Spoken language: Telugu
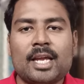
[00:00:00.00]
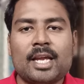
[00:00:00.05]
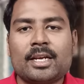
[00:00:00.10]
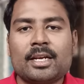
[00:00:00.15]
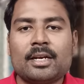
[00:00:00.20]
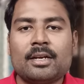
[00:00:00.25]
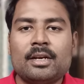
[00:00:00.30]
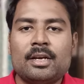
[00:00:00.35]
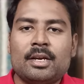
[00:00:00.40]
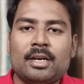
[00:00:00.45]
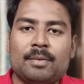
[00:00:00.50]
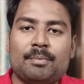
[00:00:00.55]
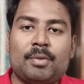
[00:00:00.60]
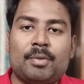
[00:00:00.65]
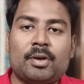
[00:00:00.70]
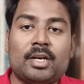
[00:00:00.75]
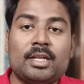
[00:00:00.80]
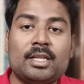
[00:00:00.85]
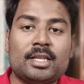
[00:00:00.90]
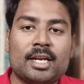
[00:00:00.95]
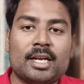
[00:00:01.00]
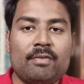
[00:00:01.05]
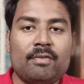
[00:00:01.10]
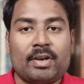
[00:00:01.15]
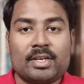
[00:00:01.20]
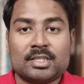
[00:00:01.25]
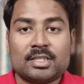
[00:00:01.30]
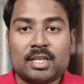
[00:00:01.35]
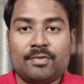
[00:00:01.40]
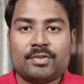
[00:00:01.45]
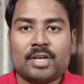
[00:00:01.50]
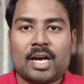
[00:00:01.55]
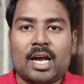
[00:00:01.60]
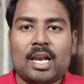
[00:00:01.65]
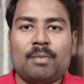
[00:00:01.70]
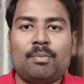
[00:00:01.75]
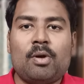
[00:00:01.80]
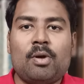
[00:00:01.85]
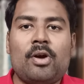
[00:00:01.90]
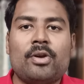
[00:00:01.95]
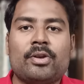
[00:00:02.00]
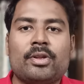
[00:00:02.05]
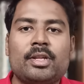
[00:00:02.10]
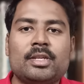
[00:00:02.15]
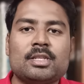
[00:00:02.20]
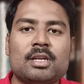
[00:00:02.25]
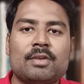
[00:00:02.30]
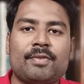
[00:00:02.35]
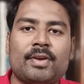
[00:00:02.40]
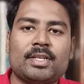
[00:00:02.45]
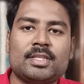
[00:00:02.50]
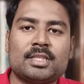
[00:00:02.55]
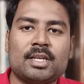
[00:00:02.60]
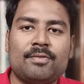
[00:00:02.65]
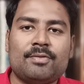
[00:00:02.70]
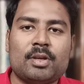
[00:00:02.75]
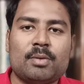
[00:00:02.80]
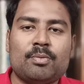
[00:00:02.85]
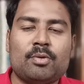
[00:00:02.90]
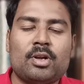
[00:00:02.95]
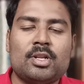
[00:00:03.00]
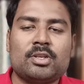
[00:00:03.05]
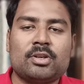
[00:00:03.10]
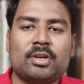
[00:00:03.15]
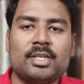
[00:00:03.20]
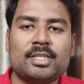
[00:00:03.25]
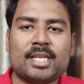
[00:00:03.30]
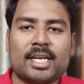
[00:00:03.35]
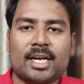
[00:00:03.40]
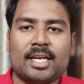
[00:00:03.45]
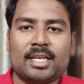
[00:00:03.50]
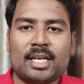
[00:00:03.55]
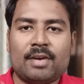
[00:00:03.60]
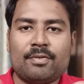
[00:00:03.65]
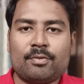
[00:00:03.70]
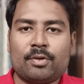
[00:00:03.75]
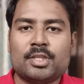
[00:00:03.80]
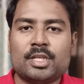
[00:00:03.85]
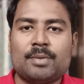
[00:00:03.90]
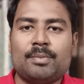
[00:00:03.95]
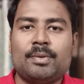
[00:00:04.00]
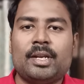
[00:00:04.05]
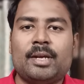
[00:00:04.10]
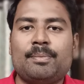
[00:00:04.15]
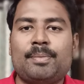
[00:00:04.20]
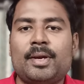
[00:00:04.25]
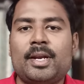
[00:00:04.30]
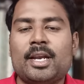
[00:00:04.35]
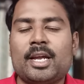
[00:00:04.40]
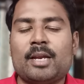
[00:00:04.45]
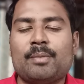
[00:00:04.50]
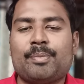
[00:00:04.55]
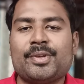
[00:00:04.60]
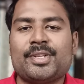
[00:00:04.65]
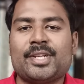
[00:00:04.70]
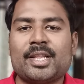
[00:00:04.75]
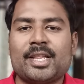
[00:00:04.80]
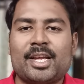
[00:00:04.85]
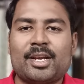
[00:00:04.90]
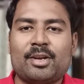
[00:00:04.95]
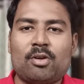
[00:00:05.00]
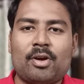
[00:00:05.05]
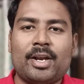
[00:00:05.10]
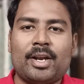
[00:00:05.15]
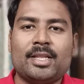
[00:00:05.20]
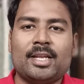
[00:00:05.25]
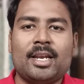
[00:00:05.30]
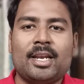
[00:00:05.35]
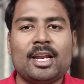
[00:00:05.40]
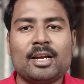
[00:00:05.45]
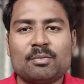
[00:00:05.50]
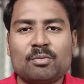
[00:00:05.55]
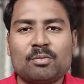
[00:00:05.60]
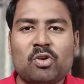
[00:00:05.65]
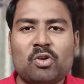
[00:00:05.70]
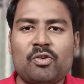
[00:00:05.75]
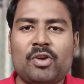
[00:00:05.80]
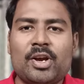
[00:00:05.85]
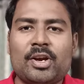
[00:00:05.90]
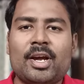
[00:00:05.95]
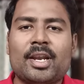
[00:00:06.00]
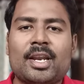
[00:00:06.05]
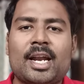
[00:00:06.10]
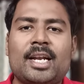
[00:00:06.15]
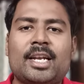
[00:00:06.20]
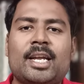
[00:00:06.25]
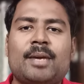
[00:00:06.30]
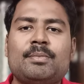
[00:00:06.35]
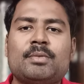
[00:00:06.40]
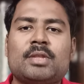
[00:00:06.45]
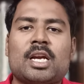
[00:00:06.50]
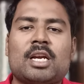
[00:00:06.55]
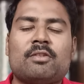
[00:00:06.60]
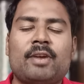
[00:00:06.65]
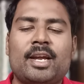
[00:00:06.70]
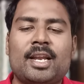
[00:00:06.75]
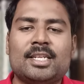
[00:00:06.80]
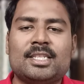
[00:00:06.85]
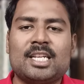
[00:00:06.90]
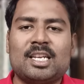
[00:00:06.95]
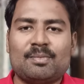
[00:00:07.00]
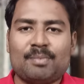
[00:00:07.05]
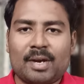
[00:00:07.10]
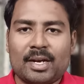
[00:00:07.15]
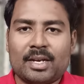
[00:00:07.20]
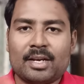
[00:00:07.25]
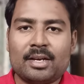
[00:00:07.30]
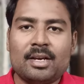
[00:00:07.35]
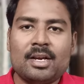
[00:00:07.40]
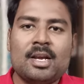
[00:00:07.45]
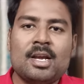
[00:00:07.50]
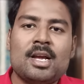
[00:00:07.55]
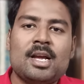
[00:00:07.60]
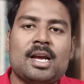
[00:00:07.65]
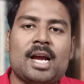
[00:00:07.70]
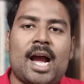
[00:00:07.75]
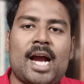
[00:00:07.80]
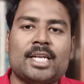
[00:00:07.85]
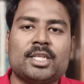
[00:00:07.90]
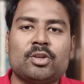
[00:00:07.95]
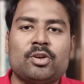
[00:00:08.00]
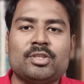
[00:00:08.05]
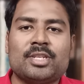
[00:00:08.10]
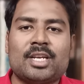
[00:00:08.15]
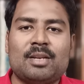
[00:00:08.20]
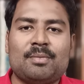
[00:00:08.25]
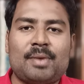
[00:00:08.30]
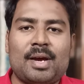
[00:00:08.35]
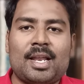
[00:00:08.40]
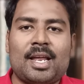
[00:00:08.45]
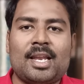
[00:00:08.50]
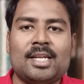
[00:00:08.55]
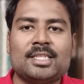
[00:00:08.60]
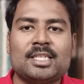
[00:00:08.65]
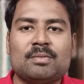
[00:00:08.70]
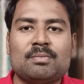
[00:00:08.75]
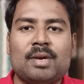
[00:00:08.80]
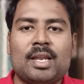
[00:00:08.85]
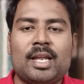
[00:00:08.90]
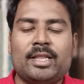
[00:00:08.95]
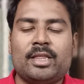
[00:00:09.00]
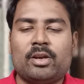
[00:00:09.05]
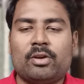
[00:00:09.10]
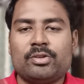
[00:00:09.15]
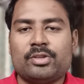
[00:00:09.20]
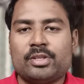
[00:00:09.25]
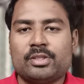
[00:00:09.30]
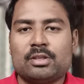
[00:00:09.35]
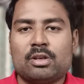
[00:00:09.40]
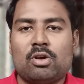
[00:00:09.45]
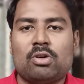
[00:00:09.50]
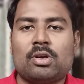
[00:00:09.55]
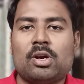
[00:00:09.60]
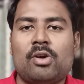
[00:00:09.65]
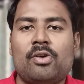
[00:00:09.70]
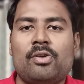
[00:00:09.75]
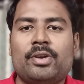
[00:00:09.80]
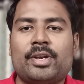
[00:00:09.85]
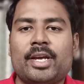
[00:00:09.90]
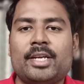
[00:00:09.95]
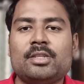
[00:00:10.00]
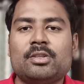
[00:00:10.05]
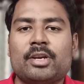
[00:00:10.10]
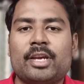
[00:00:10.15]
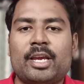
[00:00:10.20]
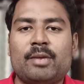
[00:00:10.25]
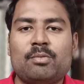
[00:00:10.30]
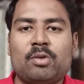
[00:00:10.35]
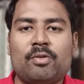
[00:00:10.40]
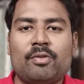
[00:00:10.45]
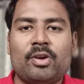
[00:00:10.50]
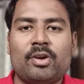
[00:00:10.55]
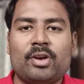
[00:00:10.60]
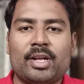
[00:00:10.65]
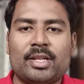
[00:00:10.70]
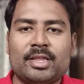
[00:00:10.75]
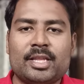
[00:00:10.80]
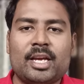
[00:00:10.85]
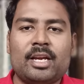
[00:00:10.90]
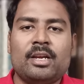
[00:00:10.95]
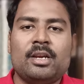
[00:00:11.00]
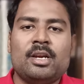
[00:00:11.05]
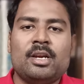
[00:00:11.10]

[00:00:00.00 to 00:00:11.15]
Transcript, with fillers: లైక్ బికాజ్ ఎందుకంటే ఫస్ట్ హాఫ్ చాలా బాగుంటుంది సో ఫస్ట్ హాఫ్తో పోల్చుకుంటే సెకండ్ హాఫ్ కొంచెం డిప్ అయినట్టు అనిపిస్తుంది ఇంకొకటి ఏంటంటే లైక్ మూవీ యొక్క రన్ టైం తక్కువైనా సరే బట్ యాజ్ యూజువల్ మలయాళం సినిమాలు అయితే కొంచెం స్లోగా ఉంటాయి సో ఈ మూవీ కూడా అంతే